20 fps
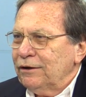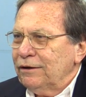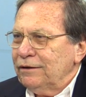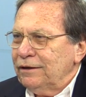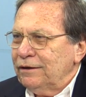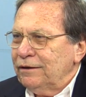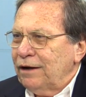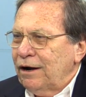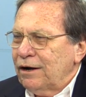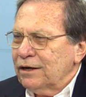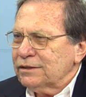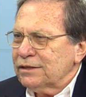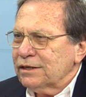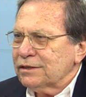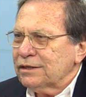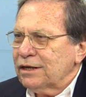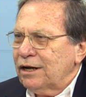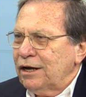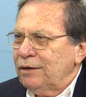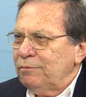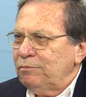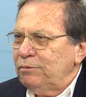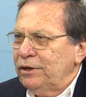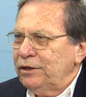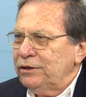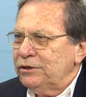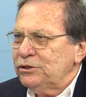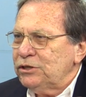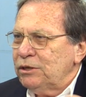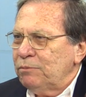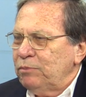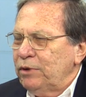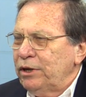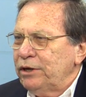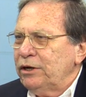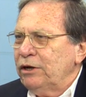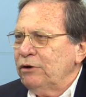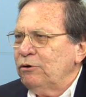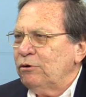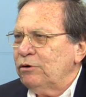e, arsa sahipleri
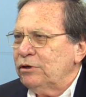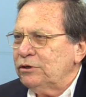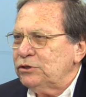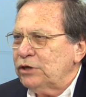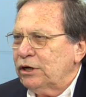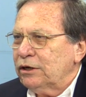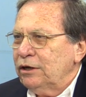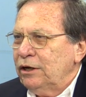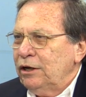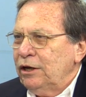ceplerine koyacak.